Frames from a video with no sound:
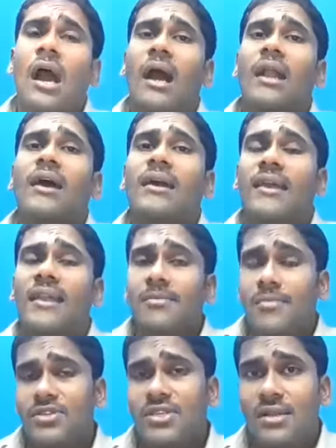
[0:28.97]
ஆனால் அங்கே என்ன
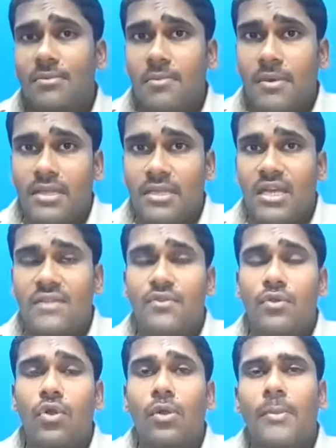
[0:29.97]
பிரச்சனை அப்படின்னு பார்த்தீங்கன்னா அது
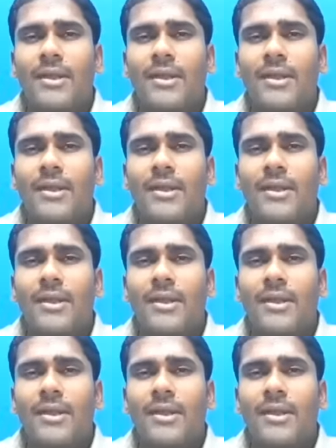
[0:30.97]
வந்து உங்களோட